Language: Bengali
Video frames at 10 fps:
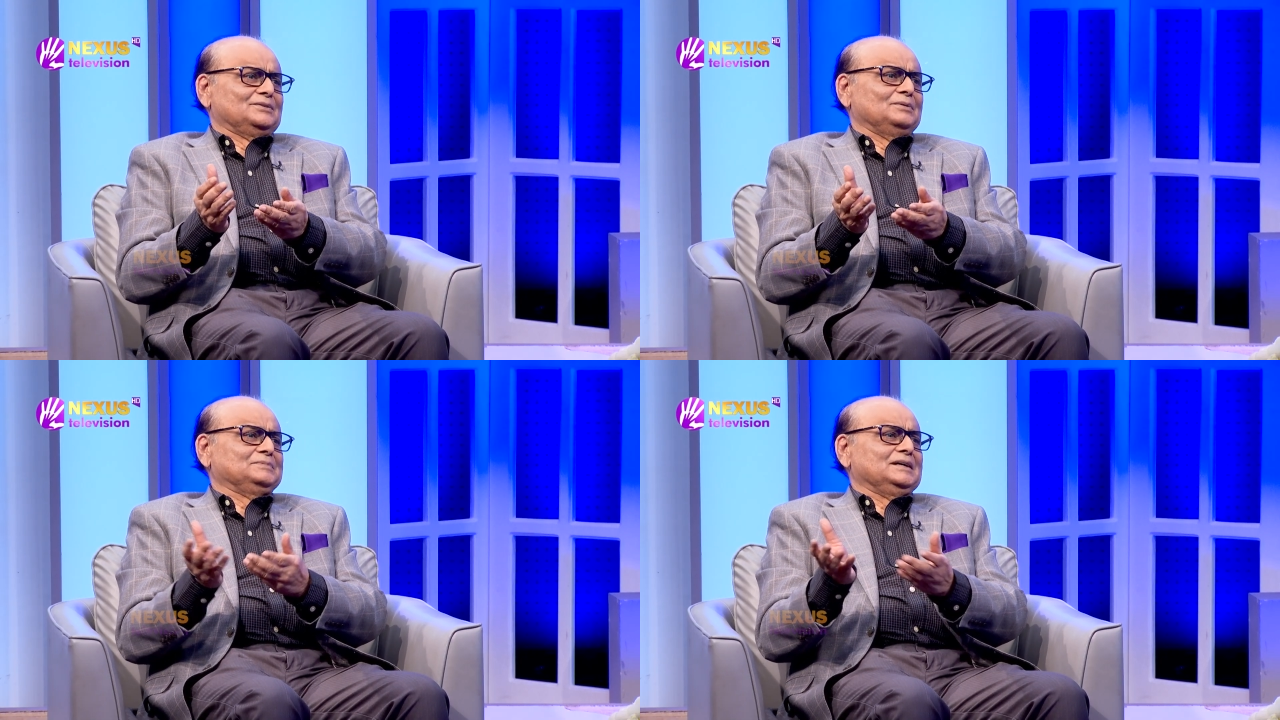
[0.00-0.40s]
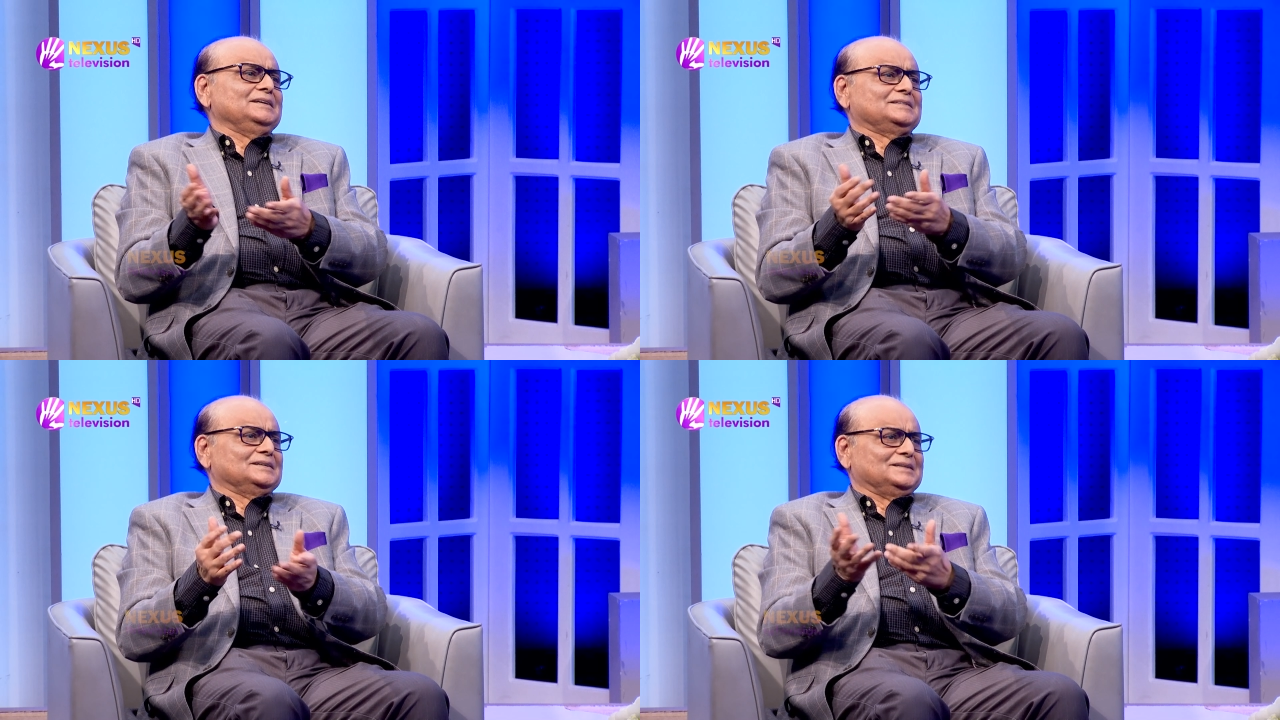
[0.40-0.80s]

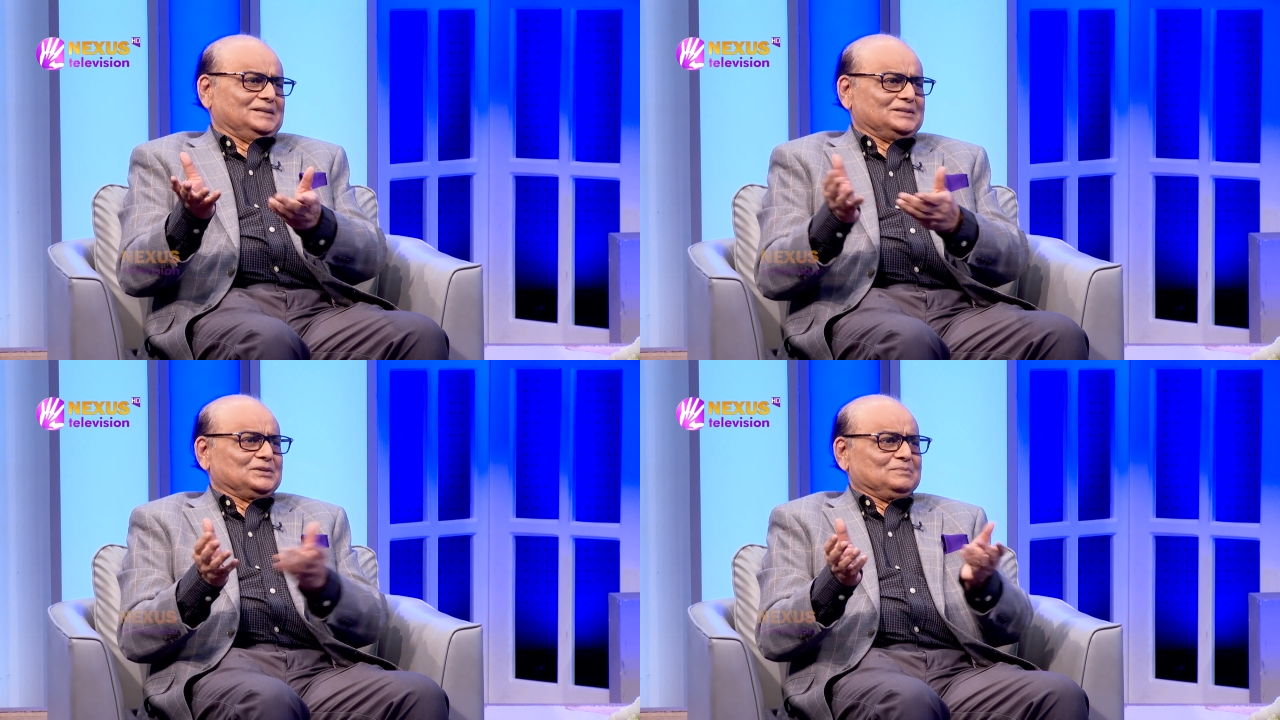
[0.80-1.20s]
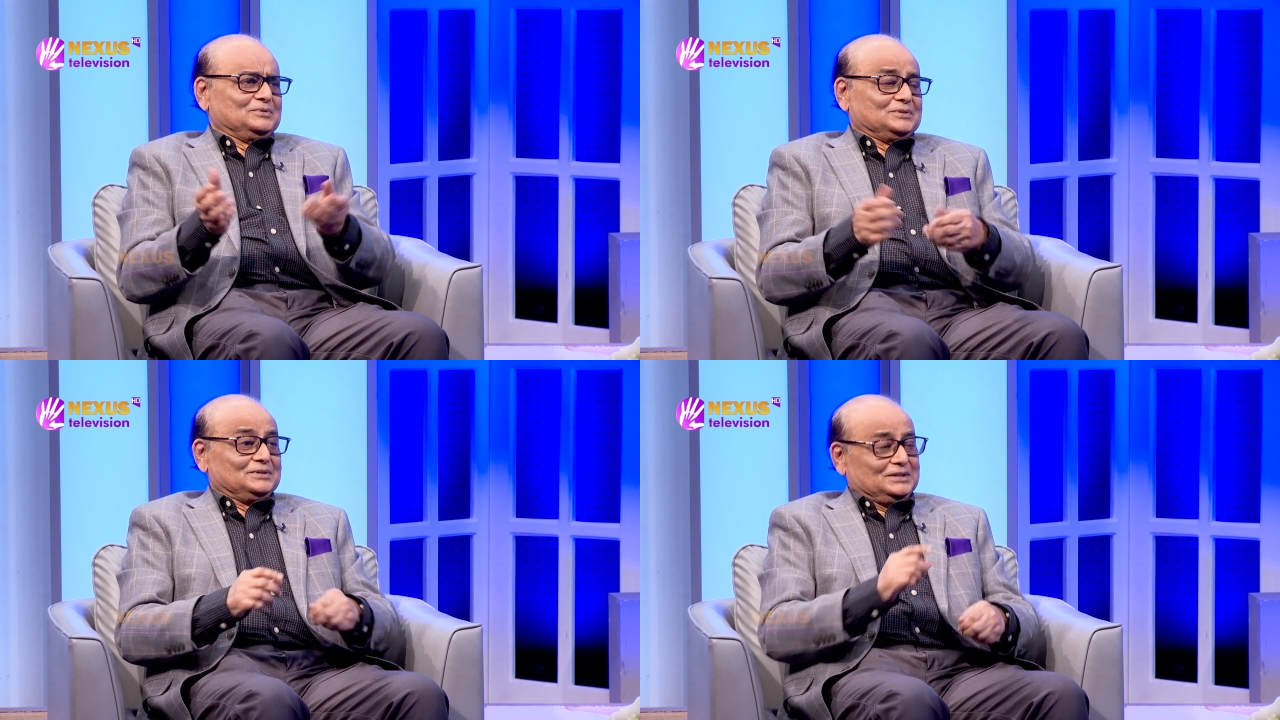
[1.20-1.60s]
রপ্তানির সাথে কি
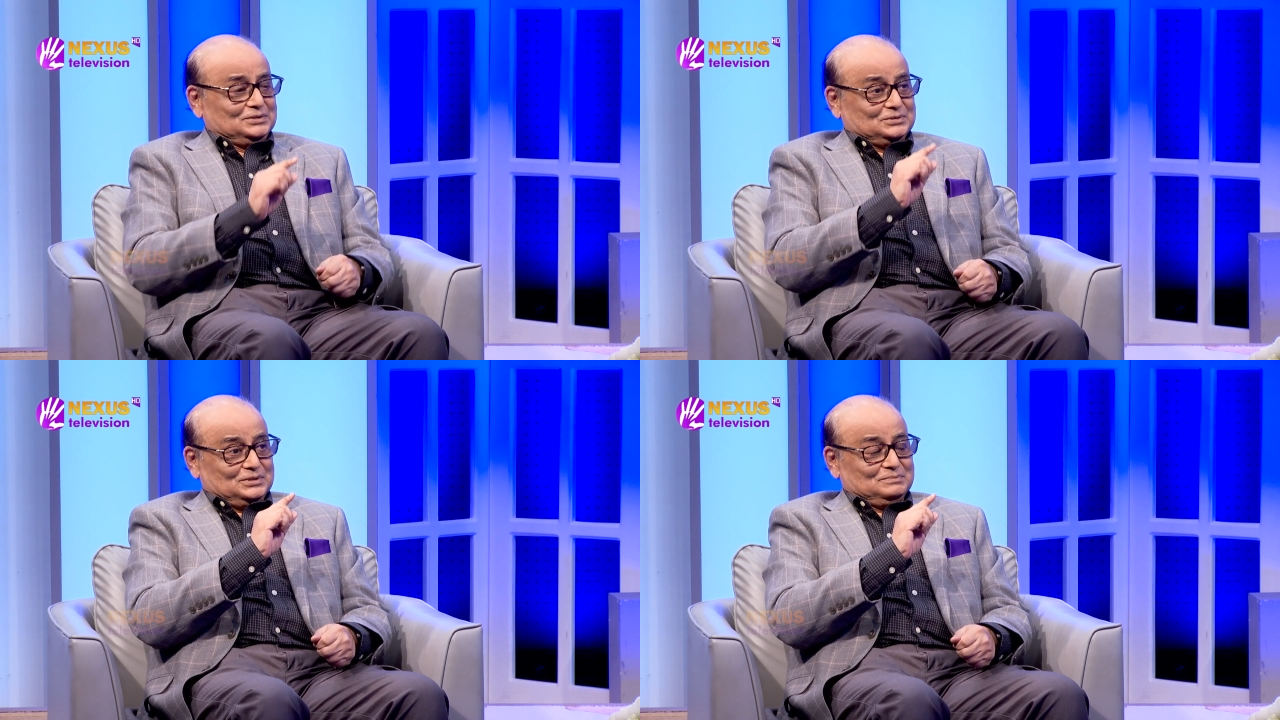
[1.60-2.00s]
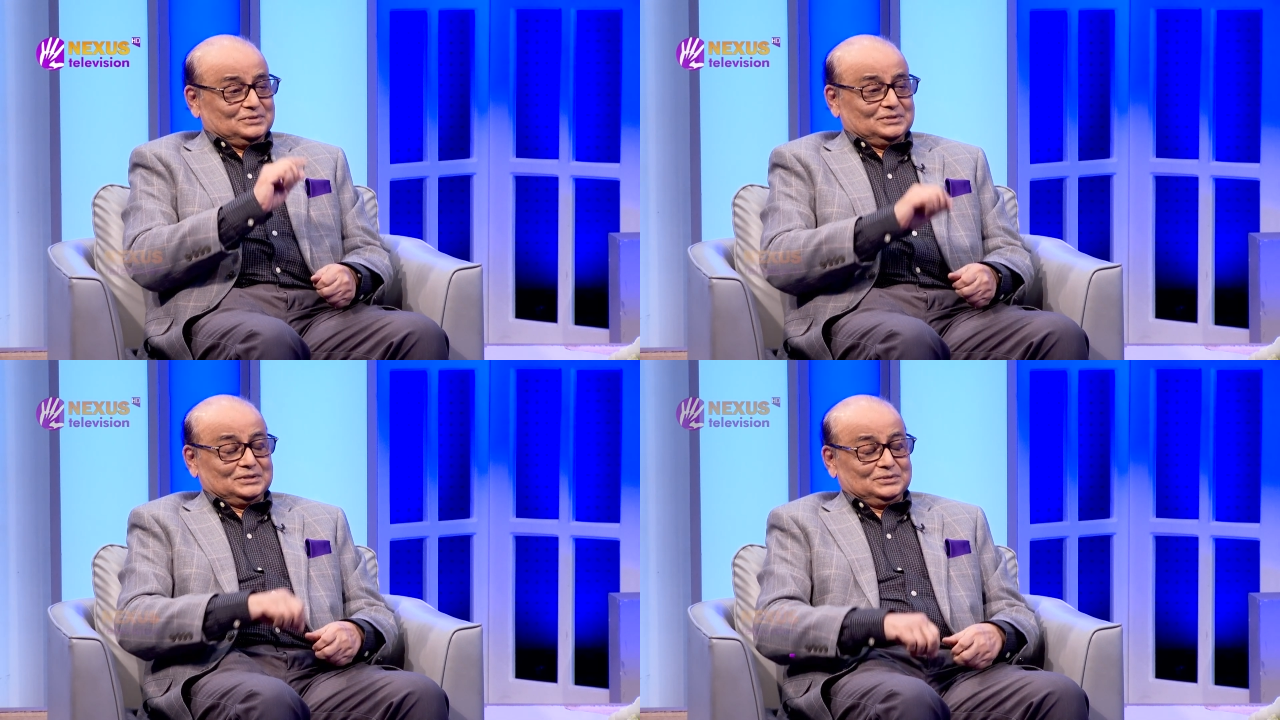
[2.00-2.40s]
সম্পর্ক কিন্তু
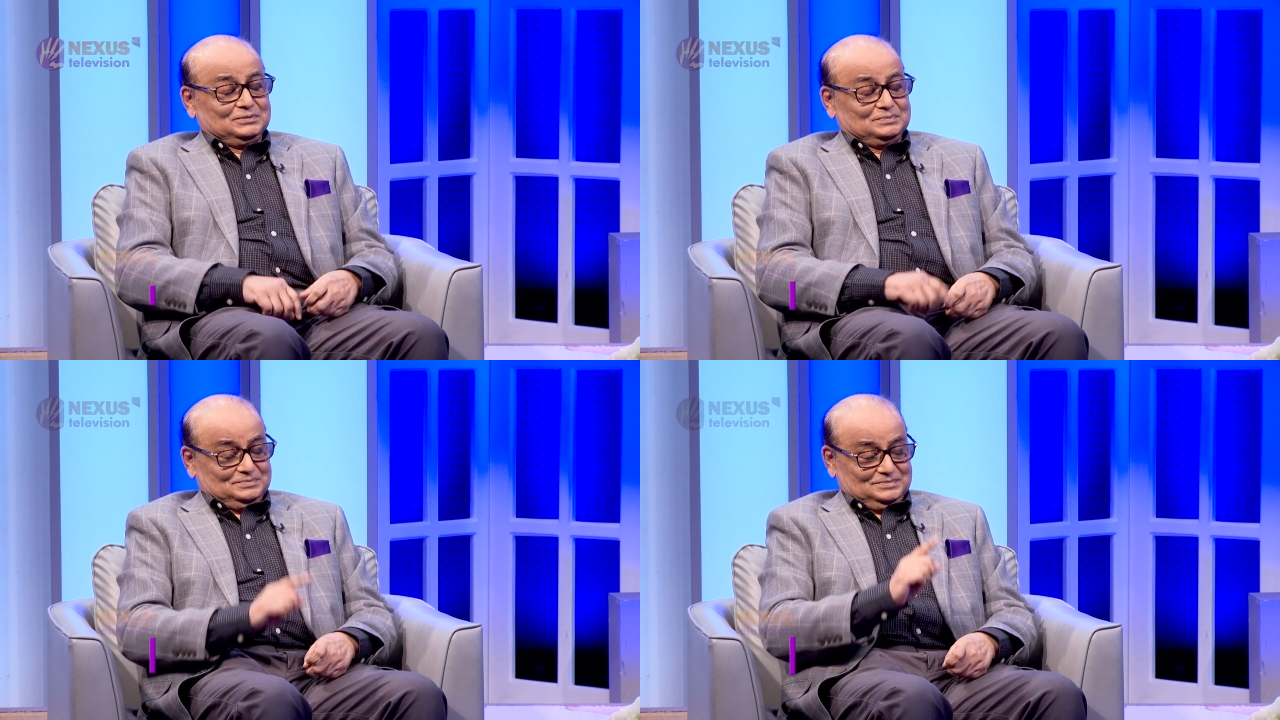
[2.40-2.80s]
সম্পর্কটা খুব